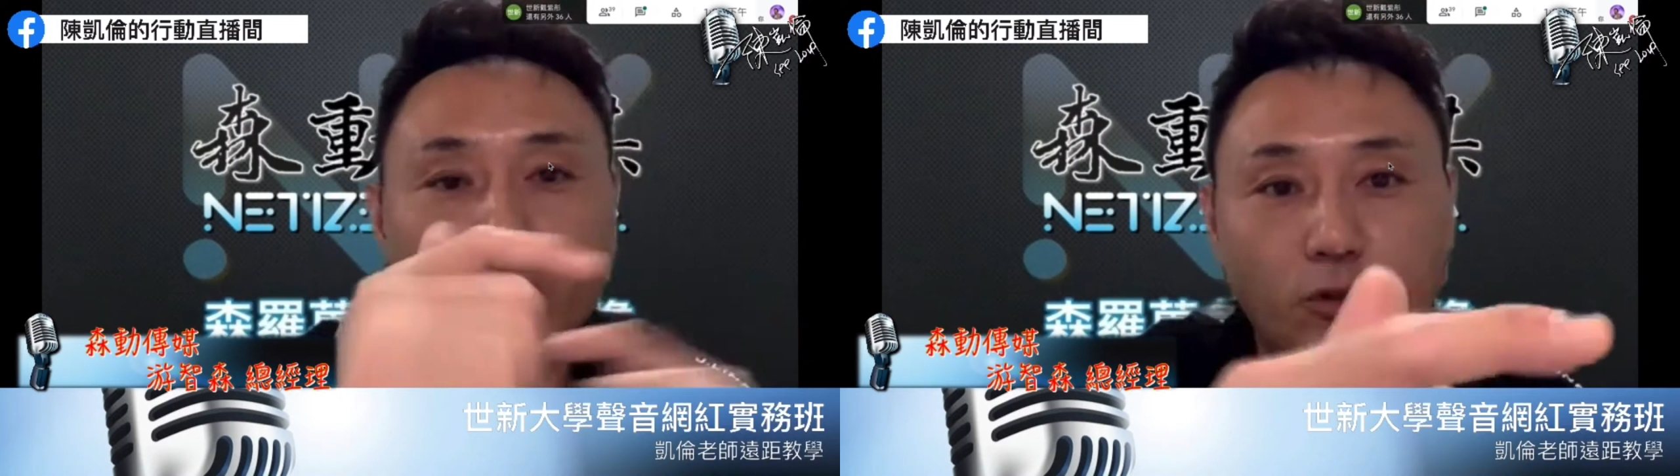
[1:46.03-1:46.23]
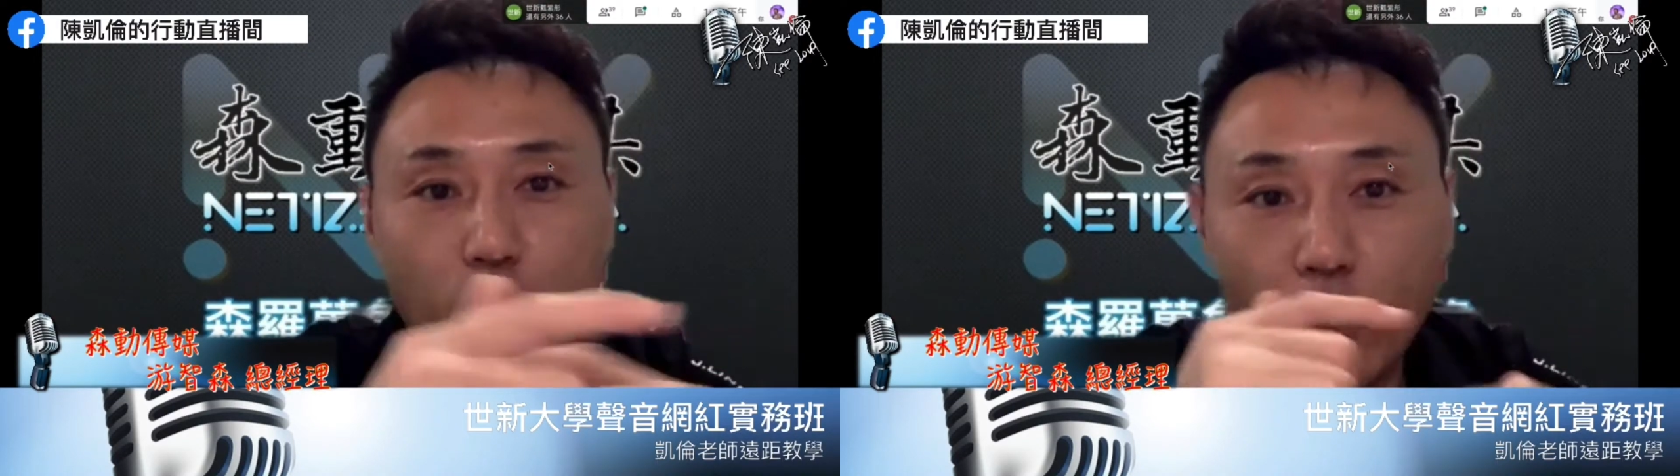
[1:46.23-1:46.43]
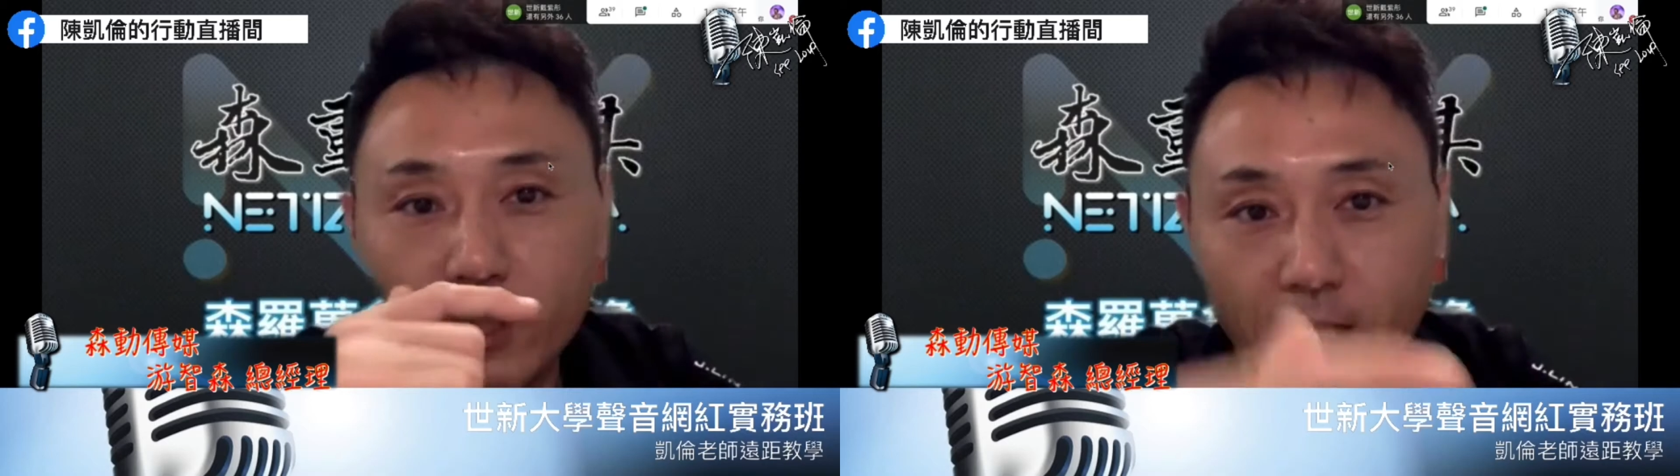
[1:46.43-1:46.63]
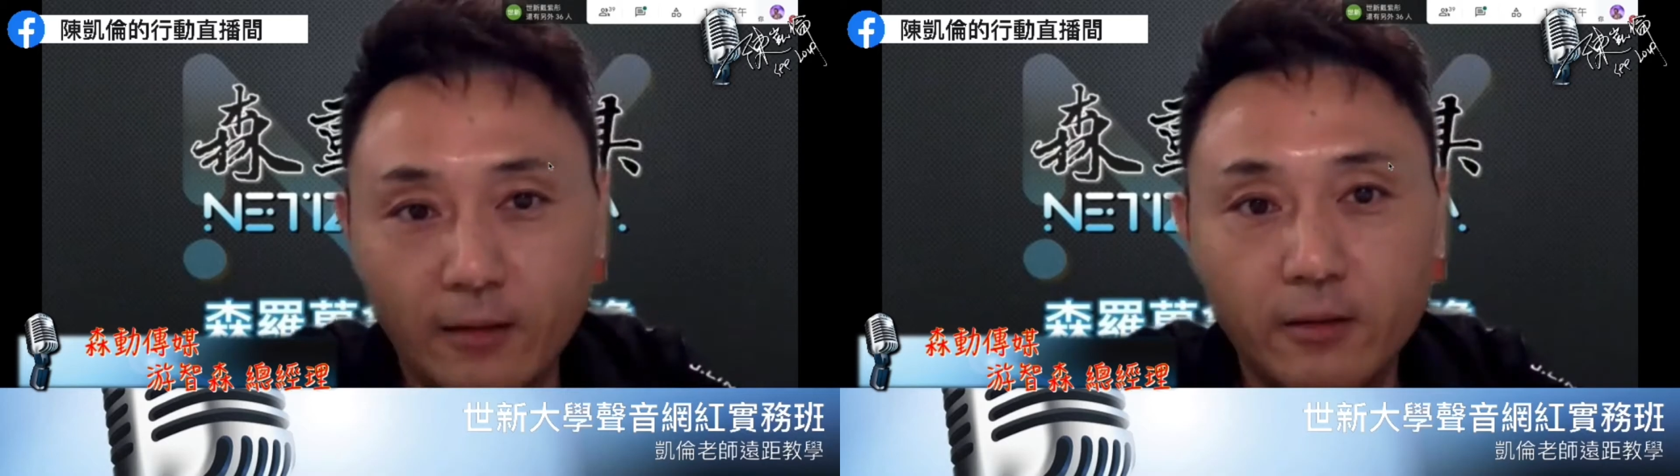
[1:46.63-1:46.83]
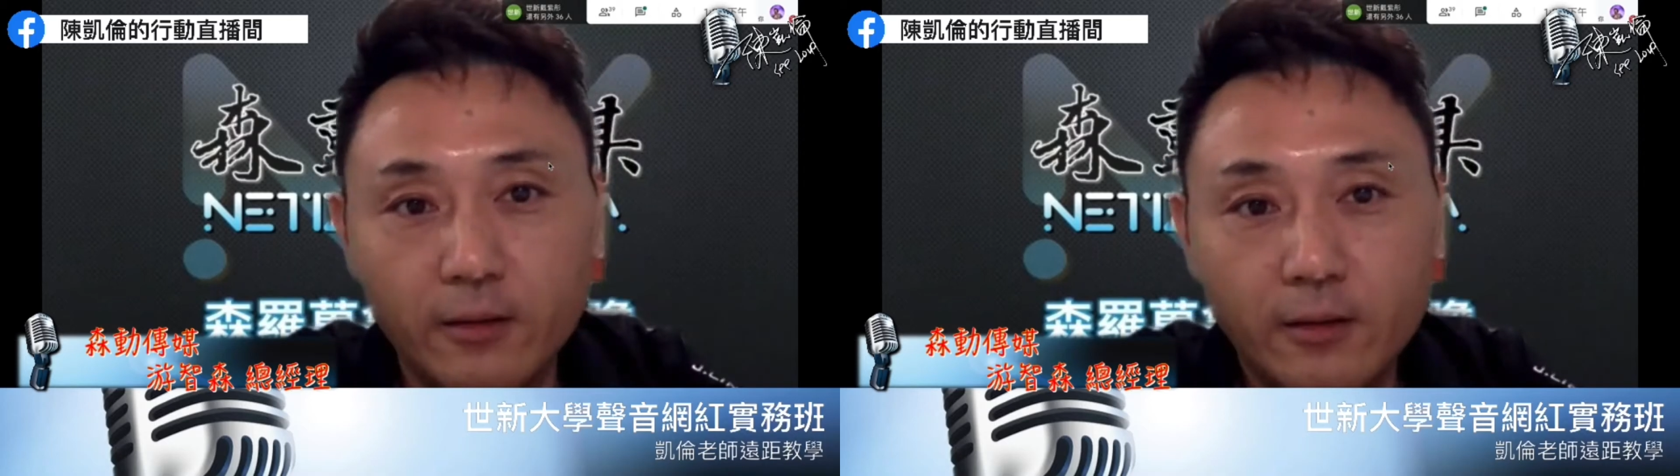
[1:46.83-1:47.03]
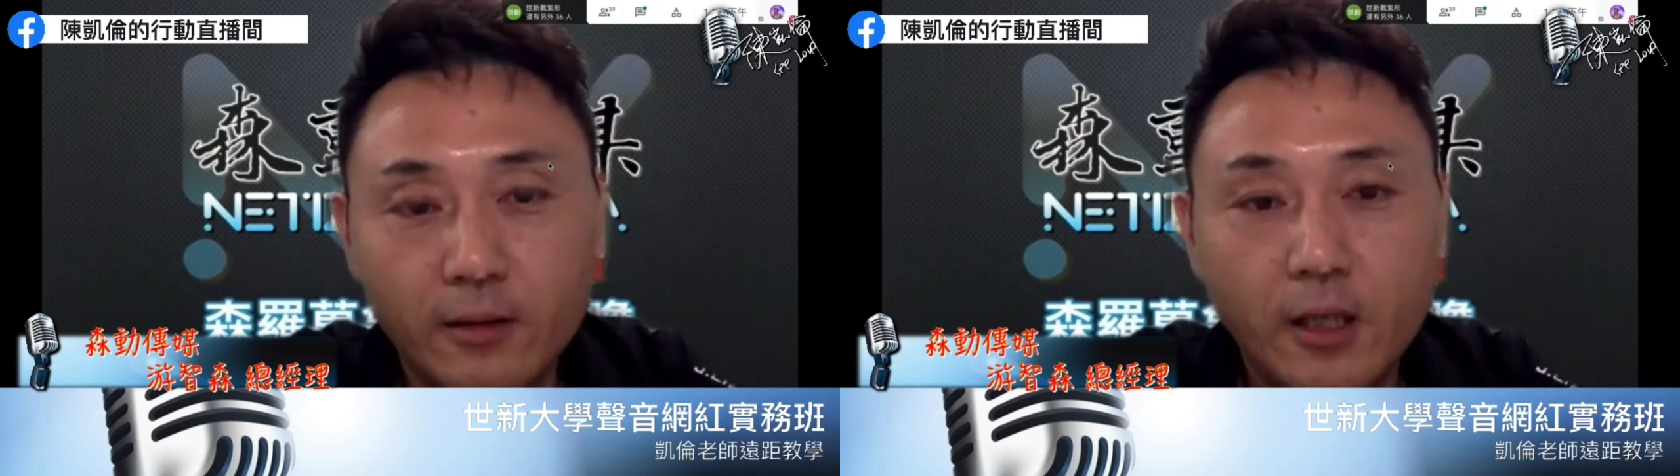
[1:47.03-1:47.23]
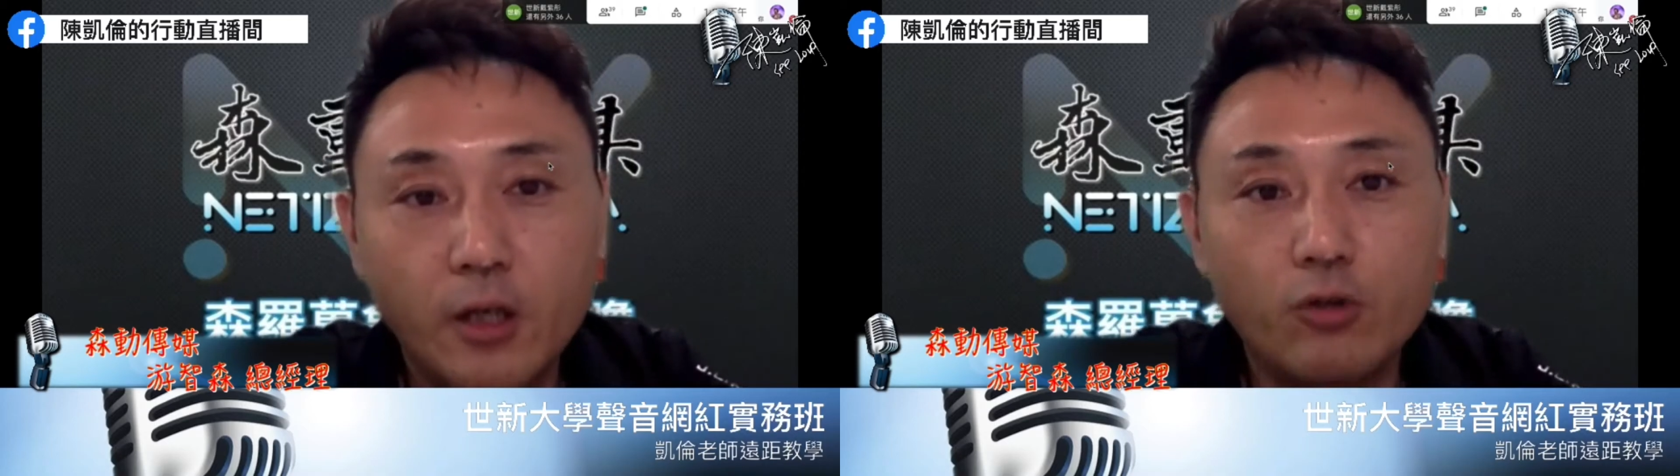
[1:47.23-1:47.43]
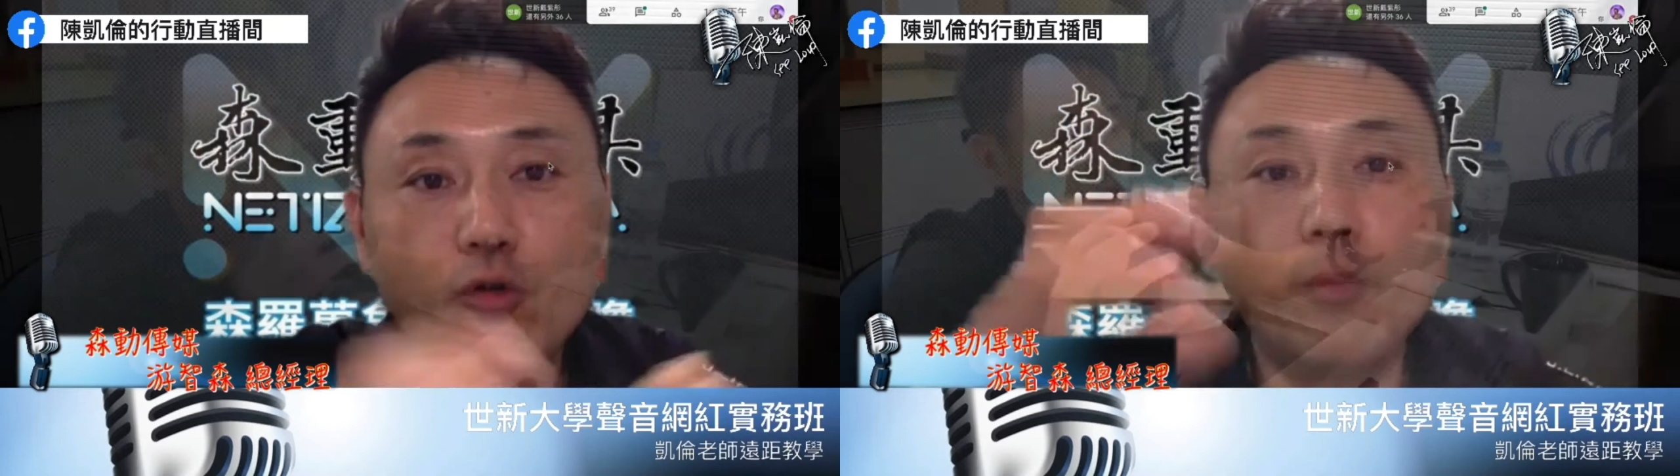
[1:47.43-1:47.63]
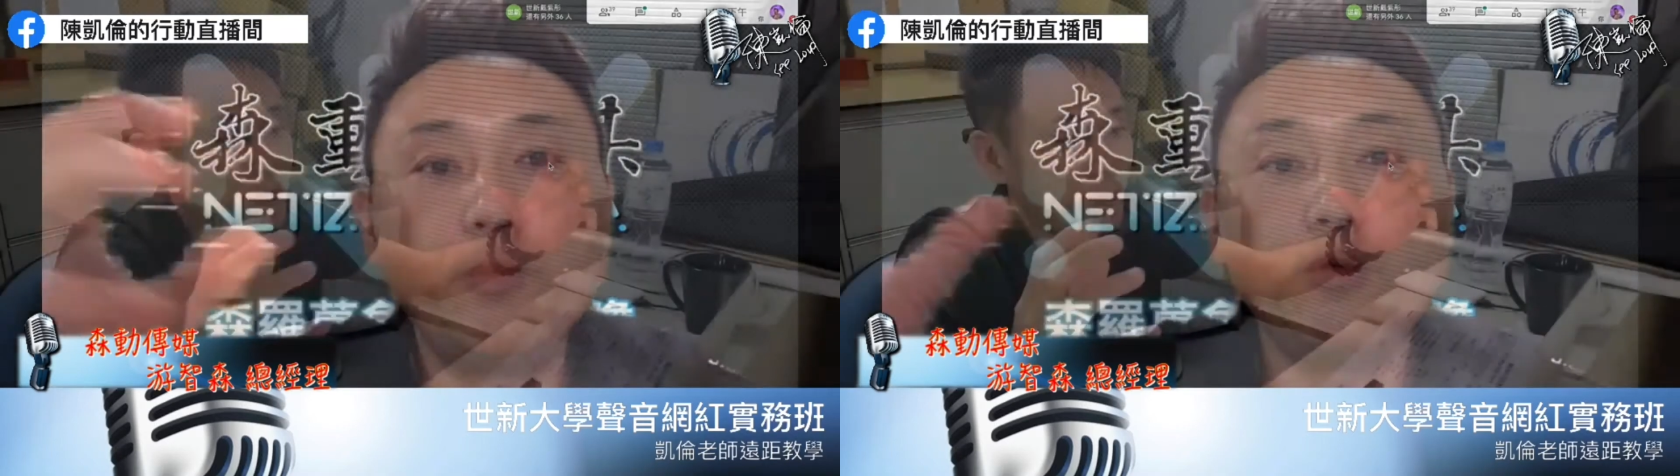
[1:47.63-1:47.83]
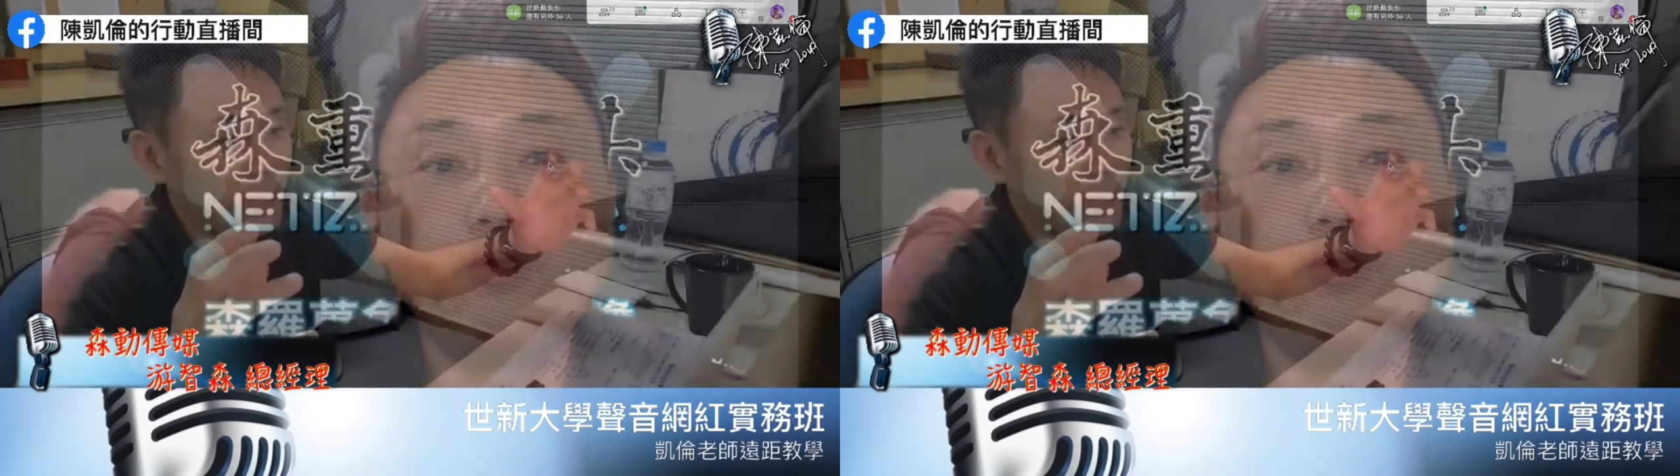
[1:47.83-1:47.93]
就是双向，嗯，那我们必须